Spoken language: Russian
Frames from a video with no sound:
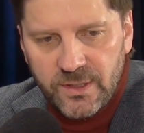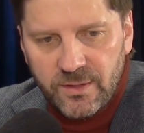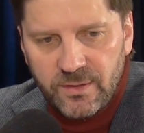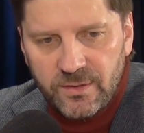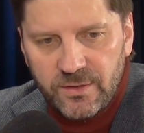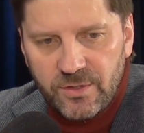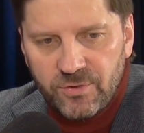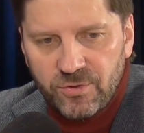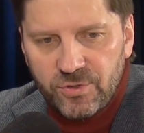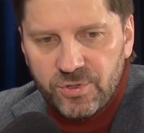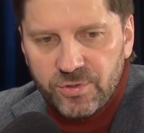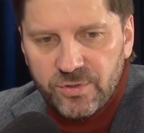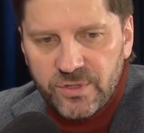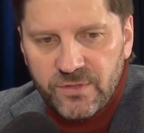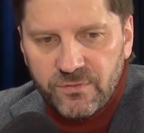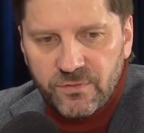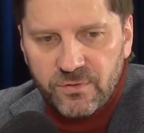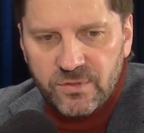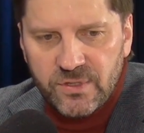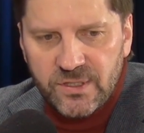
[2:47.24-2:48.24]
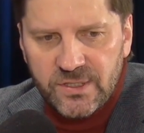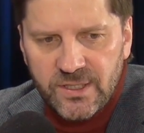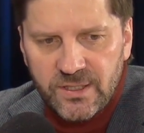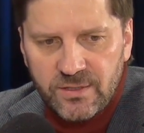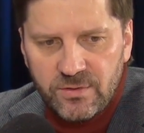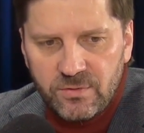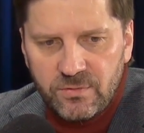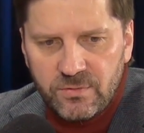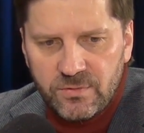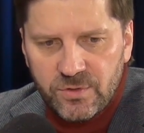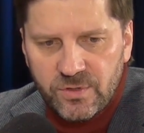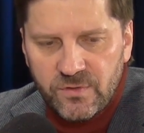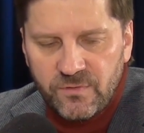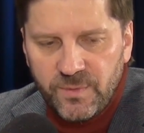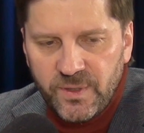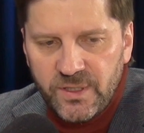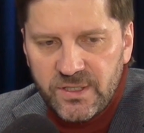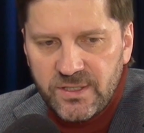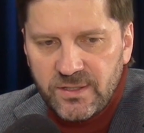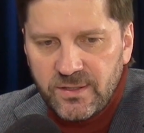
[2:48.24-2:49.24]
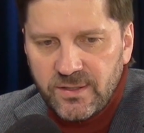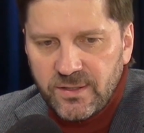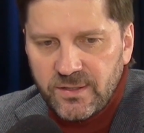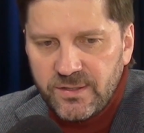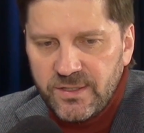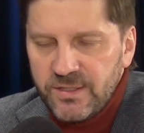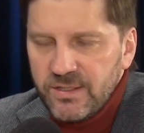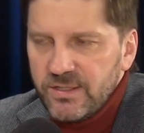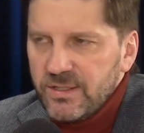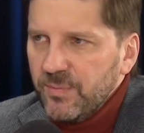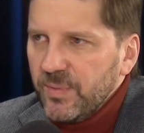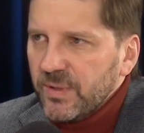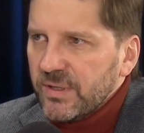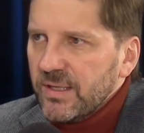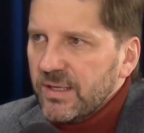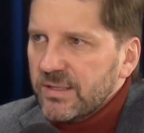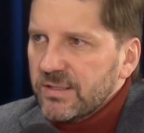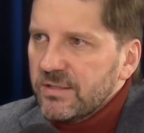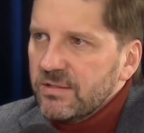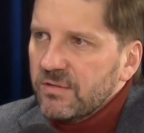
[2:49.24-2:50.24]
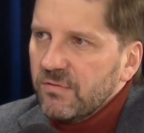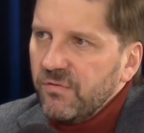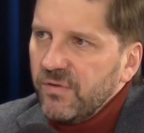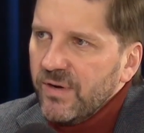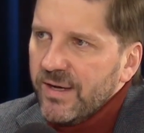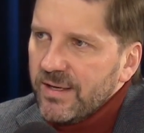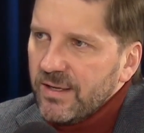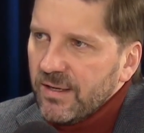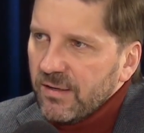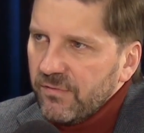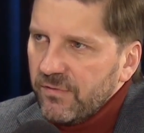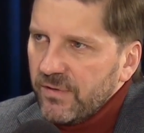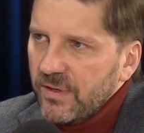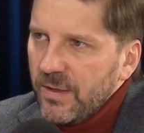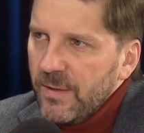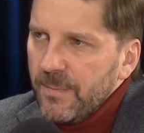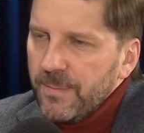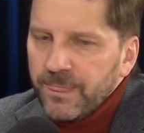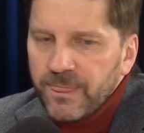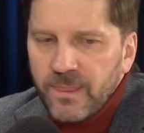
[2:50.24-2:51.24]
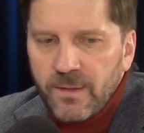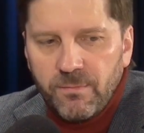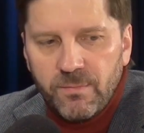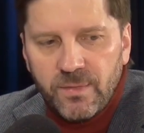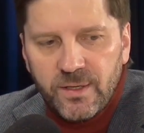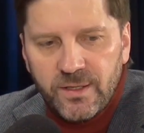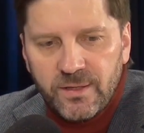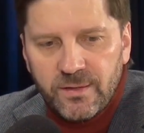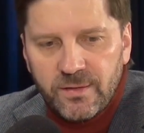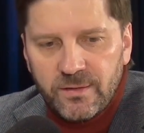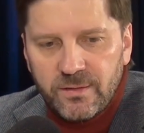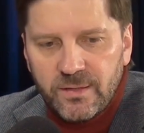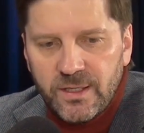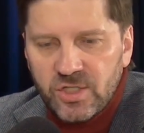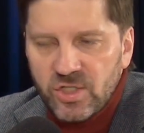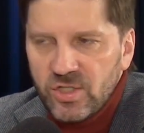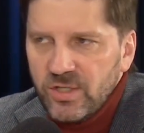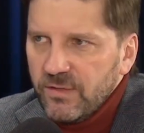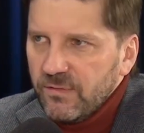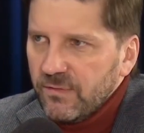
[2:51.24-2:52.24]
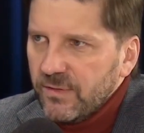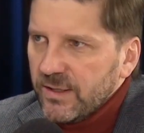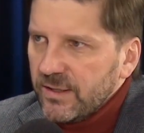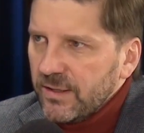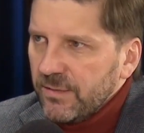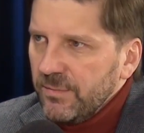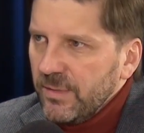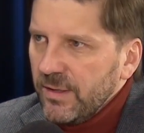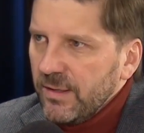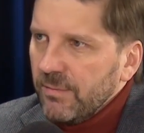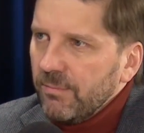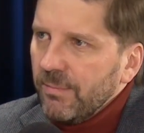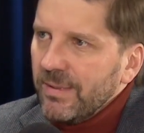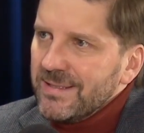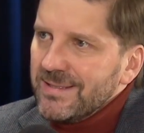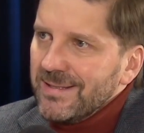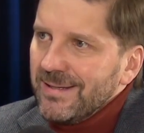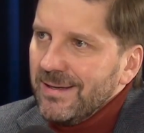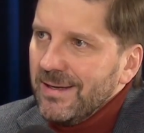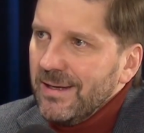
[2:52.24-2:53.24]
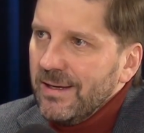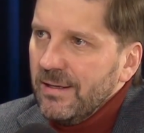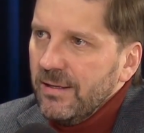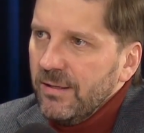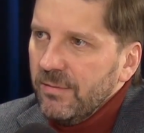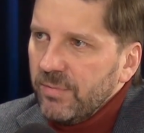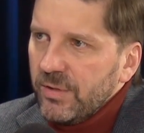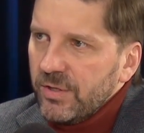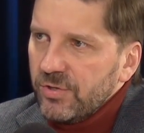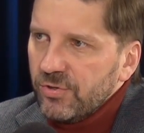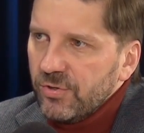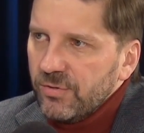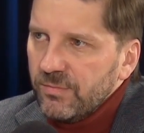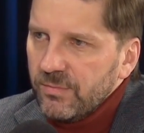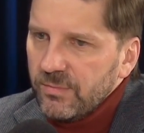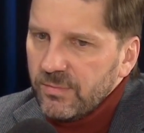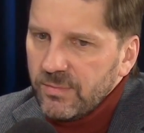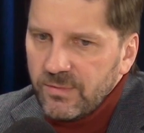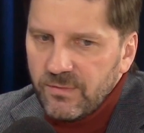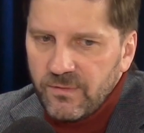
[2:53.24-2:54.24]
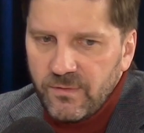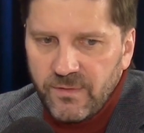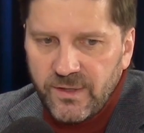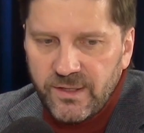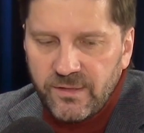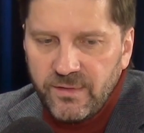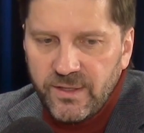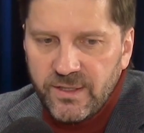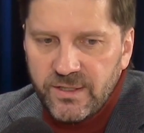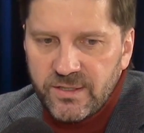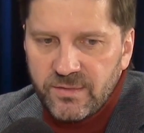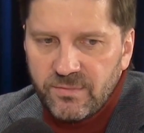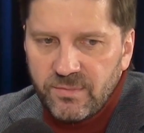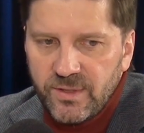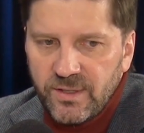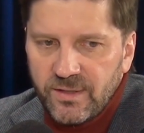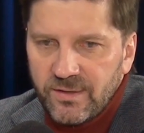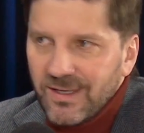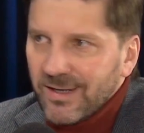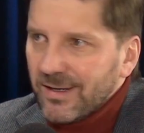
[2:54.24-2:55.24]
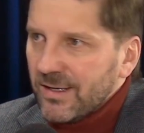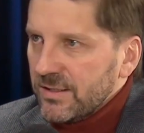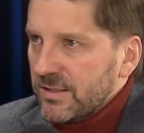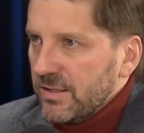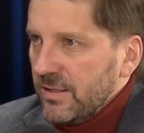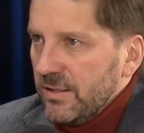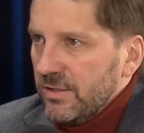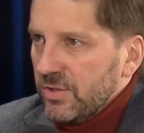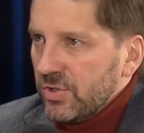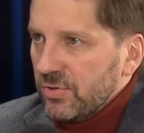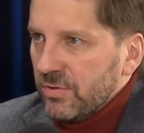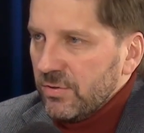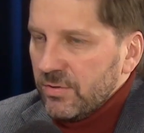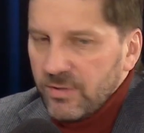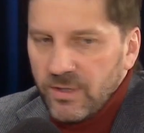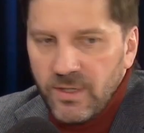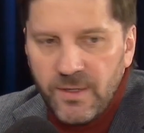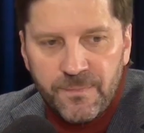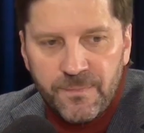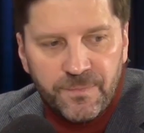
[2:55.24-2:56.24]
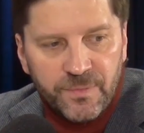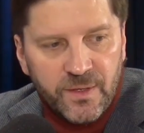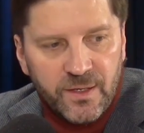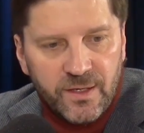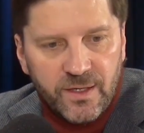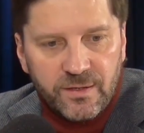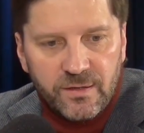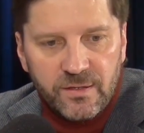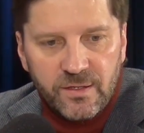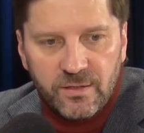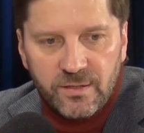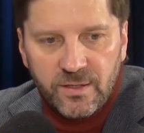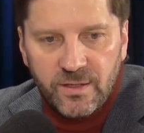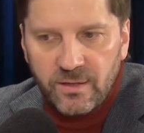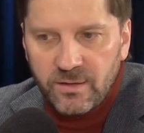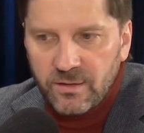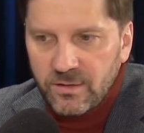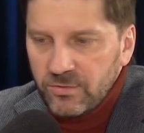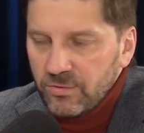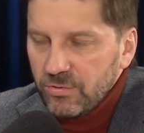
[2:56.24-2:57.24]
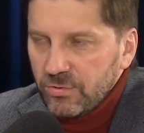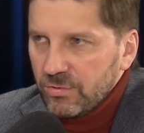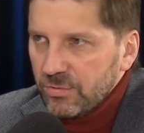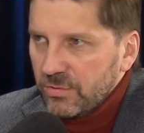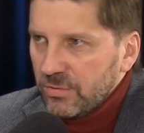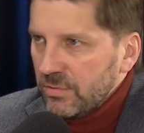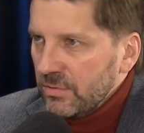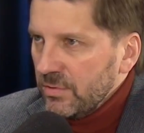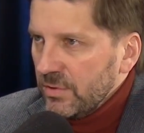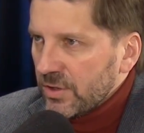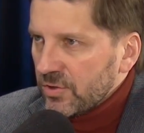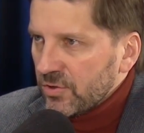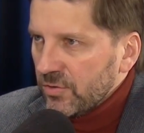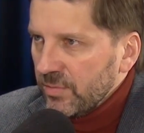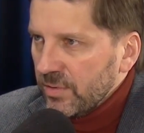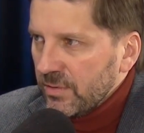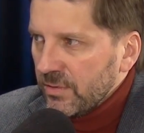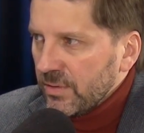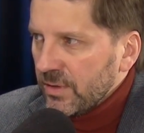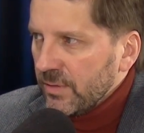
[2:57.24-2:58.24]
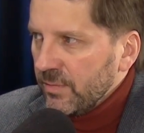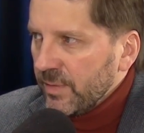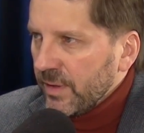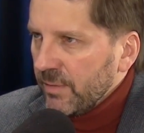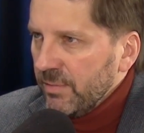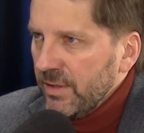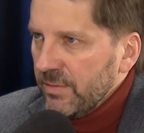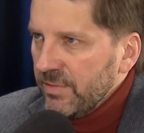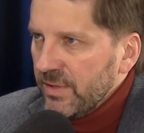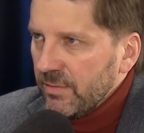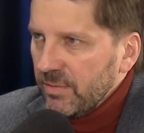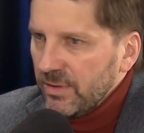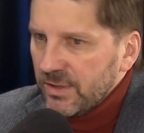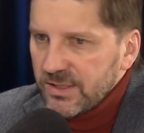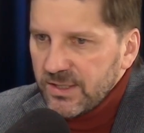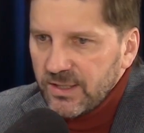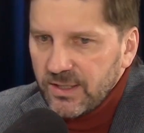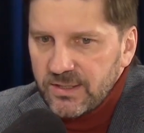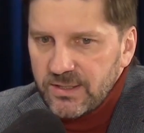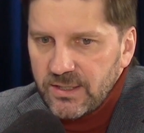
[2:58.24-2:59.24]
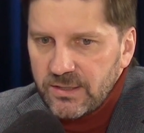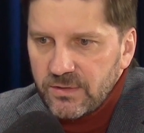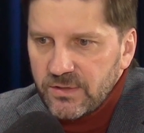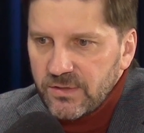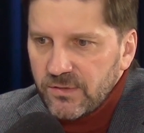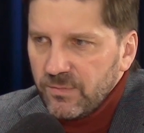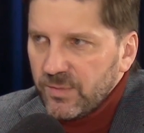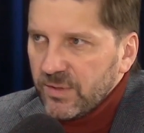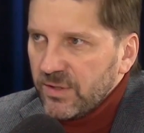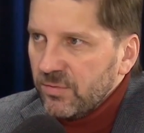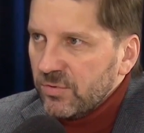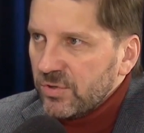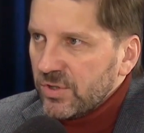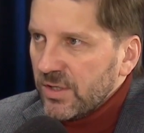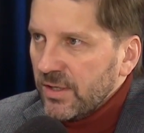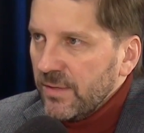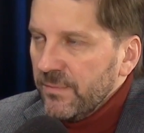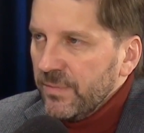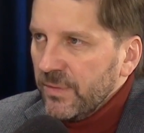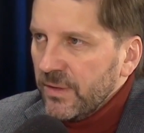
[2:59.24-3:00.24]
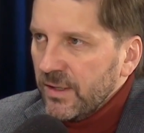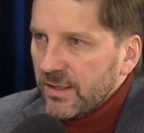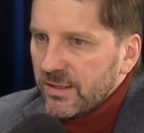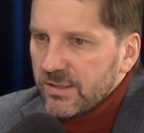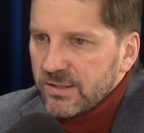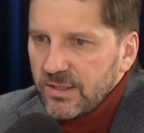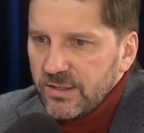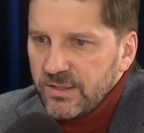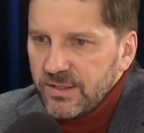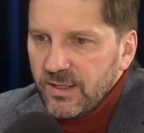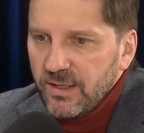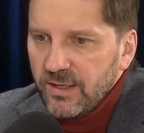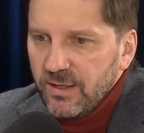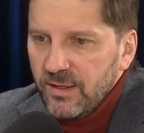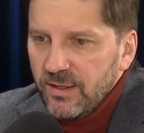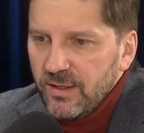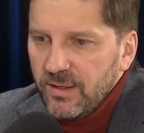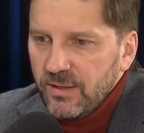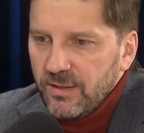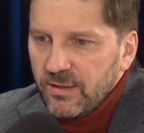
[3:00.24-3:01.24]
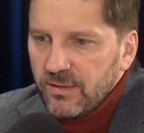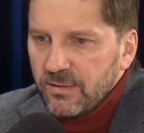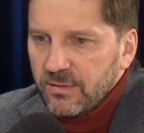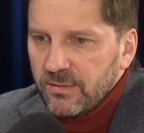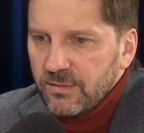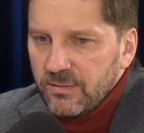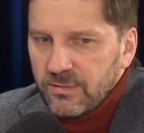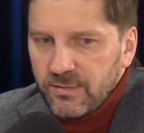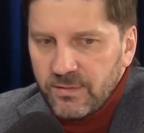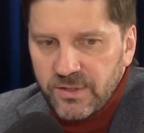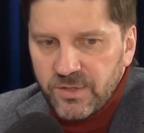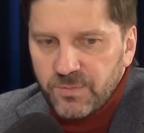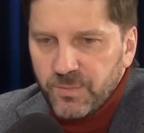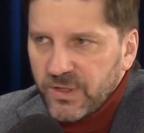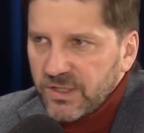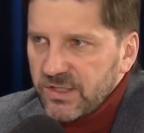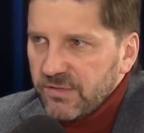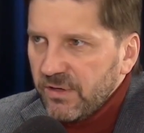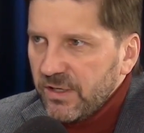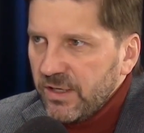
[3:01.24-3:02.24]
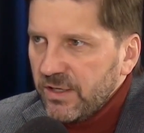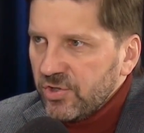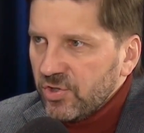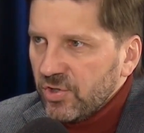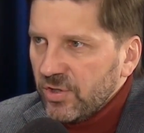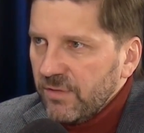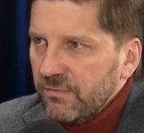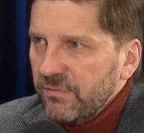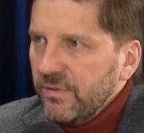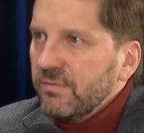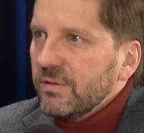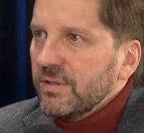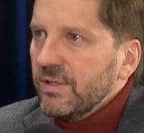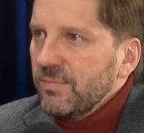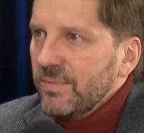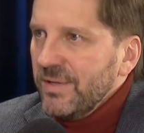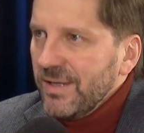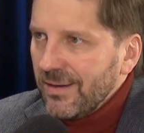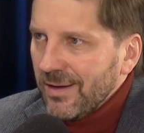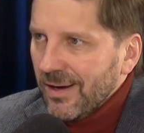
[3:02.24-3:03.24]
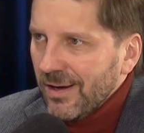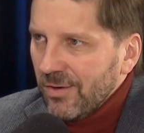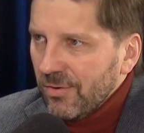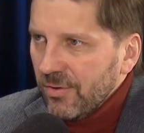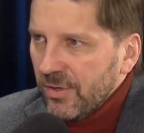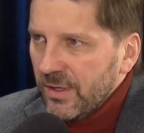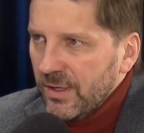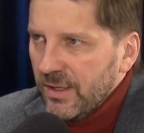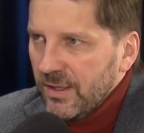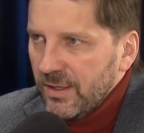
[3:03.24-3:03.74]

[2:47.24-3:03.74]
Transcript: неточную цифру сказать, но что-то в пределах 10-15 фейков мы нашли в этом э, материале, причем в ответе мы доказали, что это не так. Ну, тут особых проблем не было с доказательством, потому что эта статья э, даже противоречила выводам ИКАО.